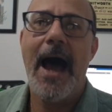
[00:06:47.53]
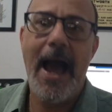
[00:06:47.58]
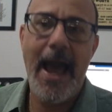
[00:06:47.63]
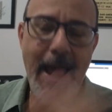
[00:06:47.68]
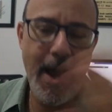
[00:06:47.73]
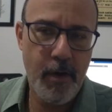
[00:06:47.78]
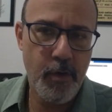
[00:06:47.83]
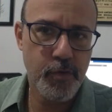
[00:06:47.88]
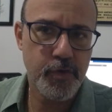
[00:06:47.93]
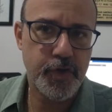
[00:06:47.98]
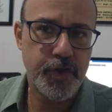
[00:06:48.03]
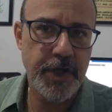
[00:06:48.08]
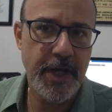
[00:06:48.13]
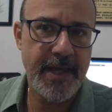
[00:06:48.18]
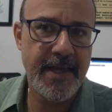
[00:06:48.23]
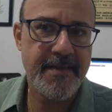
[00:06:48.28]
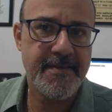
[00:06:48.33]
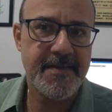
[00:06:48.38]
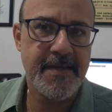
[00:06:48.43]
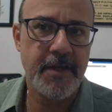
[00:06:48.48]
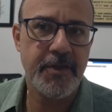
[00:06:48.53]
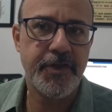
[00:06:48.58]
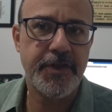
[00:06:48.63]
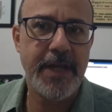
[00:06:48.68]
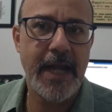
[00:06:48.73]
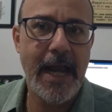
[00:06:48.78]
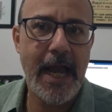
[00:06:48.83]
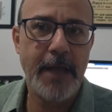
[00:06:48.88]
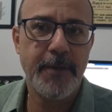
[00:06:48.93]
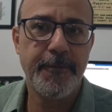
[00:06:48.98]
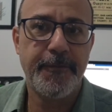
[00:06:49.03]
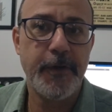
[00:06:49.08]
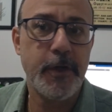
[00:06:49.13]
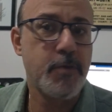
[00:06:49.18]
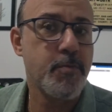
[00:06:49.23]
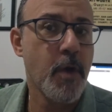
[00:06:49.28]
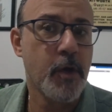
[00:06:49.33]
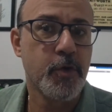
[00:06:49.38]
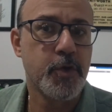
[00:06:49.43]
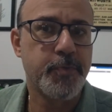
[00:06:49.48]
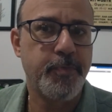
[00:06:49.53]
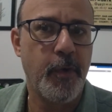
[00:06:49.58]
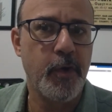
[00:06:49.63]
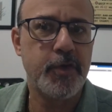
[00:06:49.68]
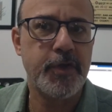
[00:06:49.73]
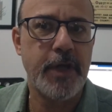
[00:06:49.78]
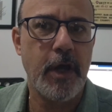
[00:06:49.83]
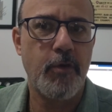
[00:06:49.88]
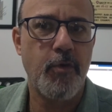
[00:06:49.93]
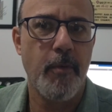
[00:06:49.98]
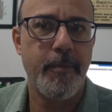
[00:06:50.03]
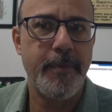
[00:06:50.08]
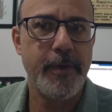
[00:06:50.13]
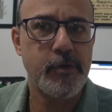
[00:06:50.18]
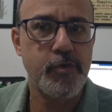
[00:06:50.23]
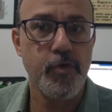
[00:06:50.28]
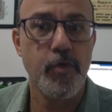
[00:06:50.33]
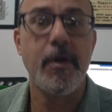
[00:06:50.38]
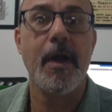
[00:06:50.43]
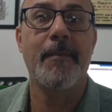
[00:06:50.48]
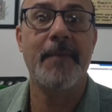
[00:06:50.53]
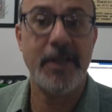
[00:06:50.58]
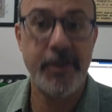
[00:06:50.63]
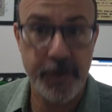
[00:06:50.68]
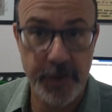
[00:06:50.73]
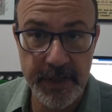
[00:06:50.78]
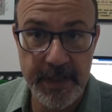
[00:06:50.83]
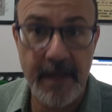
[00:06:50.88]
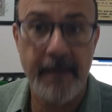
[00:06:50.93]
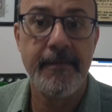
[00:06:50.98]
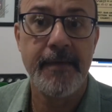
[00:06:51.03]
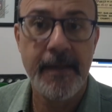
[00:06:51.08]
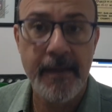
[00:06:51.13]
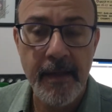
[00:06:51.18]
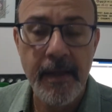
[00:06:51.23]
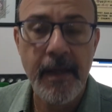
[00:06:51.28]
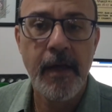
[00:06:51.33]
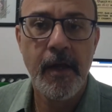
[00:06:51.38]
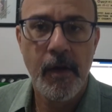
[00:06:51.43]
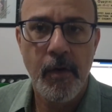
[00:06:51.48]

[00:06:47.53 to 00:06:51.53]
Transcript: A Erros tinha recém-estreado, fez menos pontos que a Copesul, que a Baixinha.